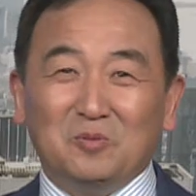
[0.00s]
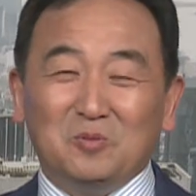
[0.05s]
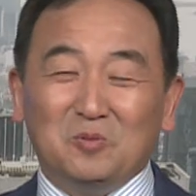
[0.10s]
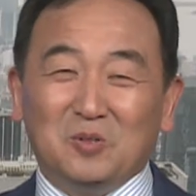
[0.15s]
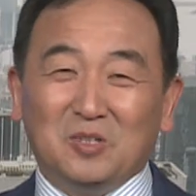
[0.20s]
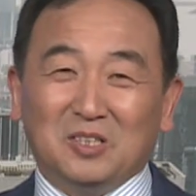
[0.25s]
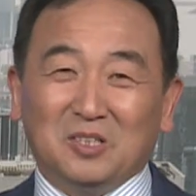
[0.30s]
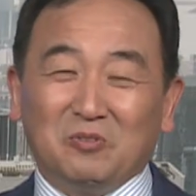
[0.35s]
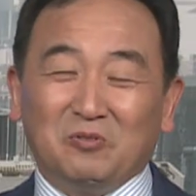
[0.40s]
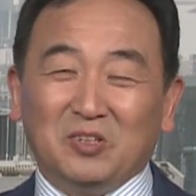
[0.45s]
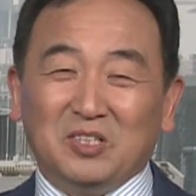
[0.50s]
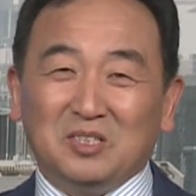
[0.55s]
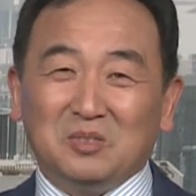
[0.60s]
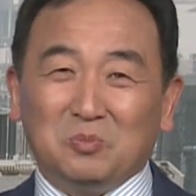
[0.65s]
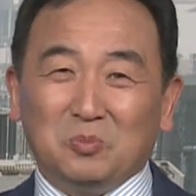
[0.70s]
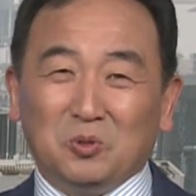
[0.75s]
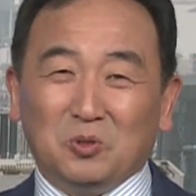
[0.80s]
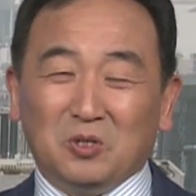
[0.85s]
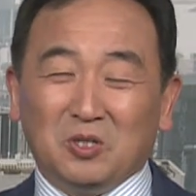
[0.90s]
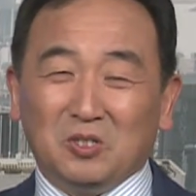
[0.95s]
我的
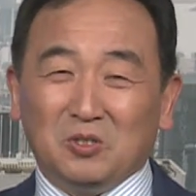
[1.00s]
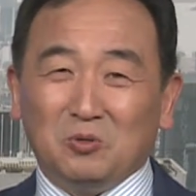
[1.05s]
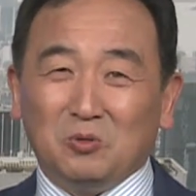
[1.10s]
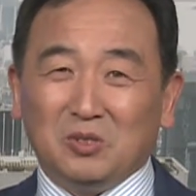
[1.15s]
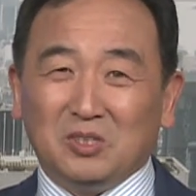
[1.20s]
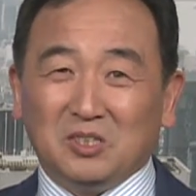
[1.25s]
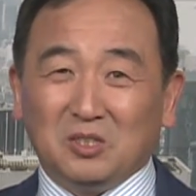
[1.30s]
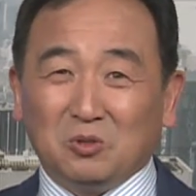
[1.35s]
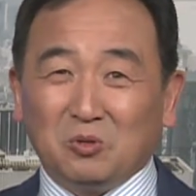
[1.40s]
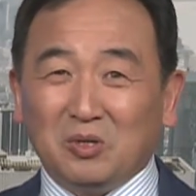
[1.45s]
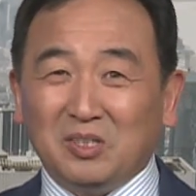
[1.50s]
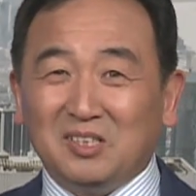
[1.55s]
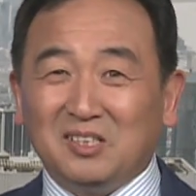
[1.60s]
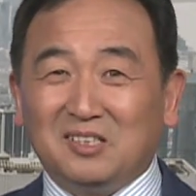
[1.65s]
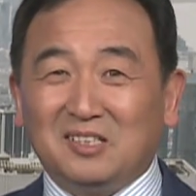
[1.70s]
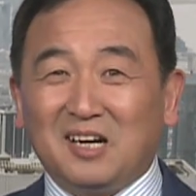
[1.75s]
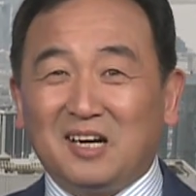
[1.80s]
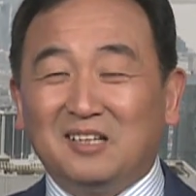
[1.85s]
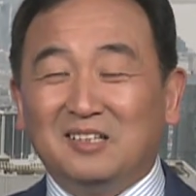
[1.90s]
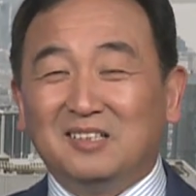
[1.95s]
Facebook 或者
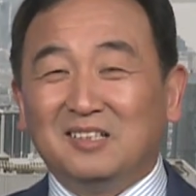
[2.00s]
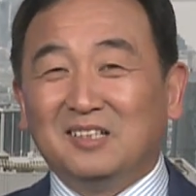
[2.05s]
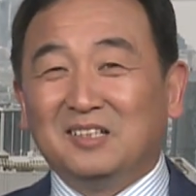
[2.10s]
Twitter 上，